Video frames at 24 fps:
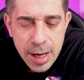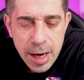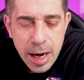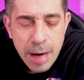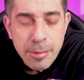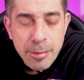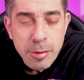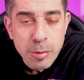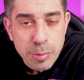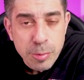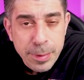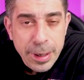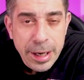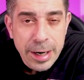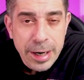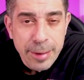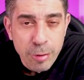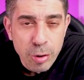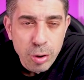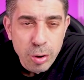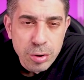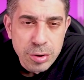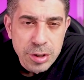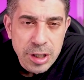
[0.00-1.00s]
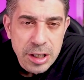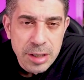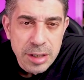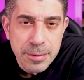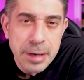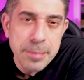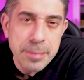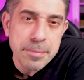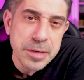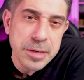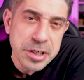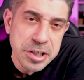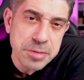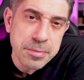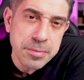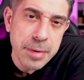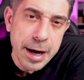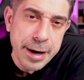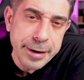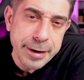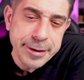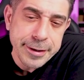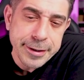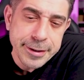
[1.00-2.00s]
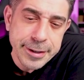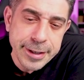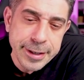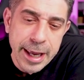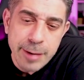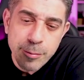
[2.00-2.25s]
Ama bu parabol olsaydı benim başımı ağrıtırdı.